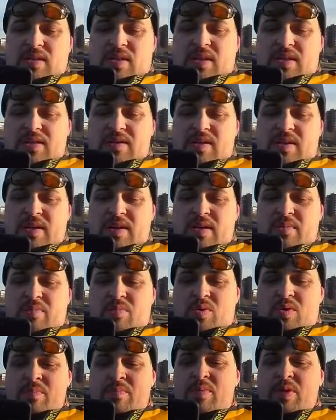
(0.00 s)
Андрей,
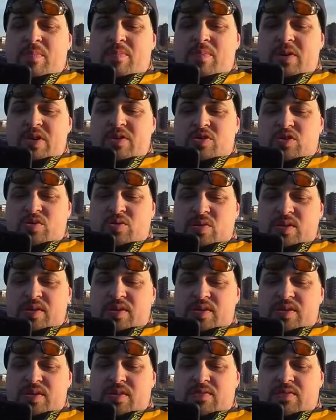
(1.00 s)
бомбер большой,
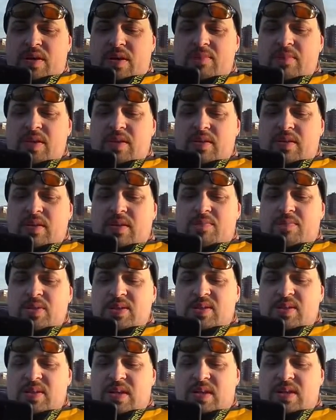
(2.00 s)
где в комментах
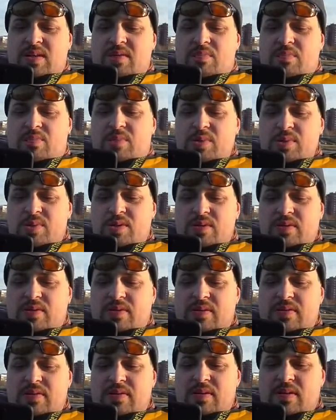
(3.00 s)
писали
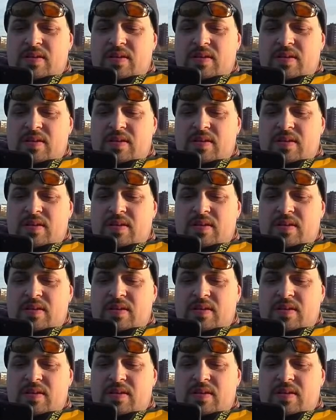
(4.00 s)
«будет»,